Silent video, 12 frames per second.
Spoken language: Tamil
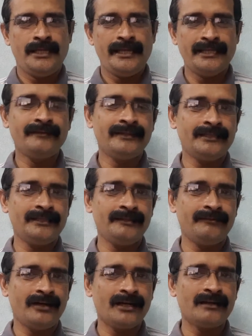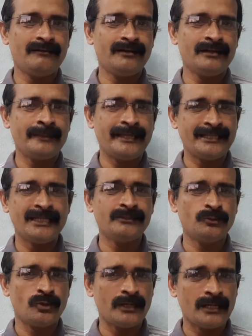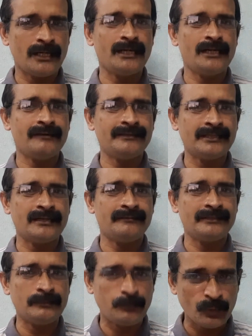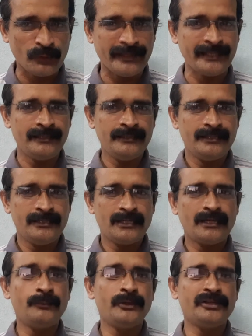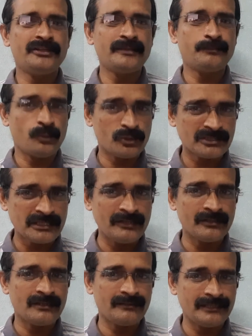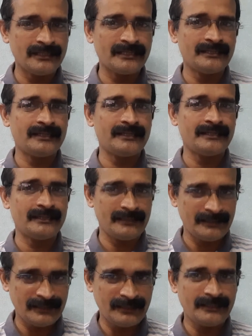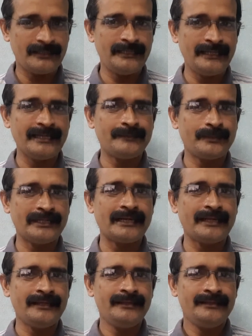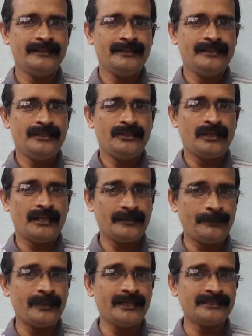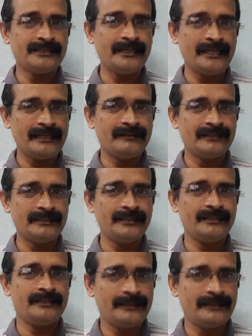இதை வந்து வார வாரம் ஏதாவது ஒரு நாளில் வந்து நான் வந்து போடுவேன் கம்யூனிட்டி போஸ்ட்லேயும் நான் வந்து அதை இண்டிகேட் பண்ணுறேன் அதை பார்த்துட்டு நீங்கள் வந்து